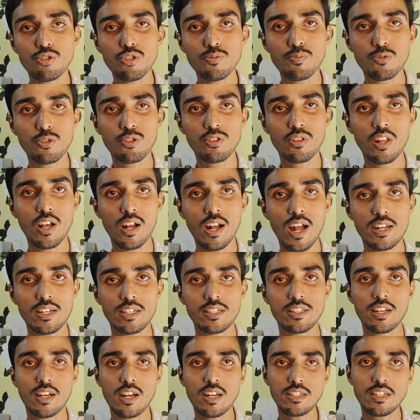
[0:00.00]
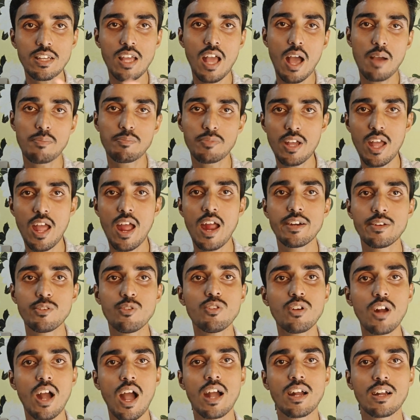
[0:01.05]
यूट्यूब खुद लगा के देगा कि आपके
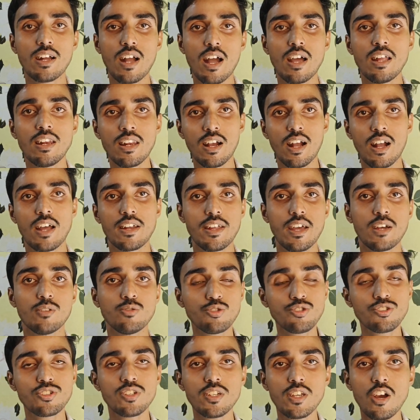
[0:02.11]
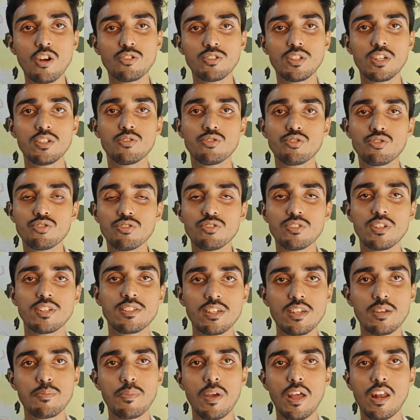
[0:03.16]
ऐड को कहाँ कहाँ लगाना है उससे क्या होता है दोस्तों
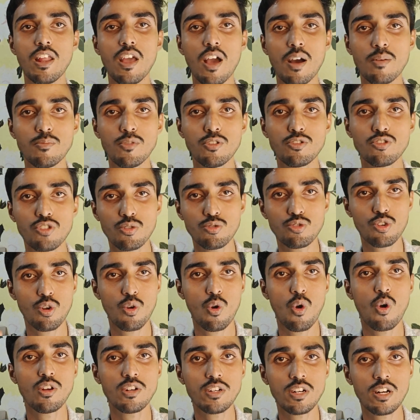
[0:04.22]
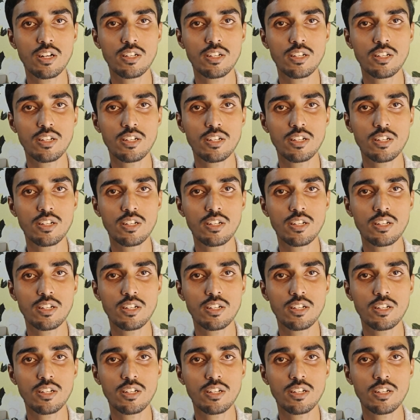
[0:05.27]
जैसे कि पहले हम लोग जो है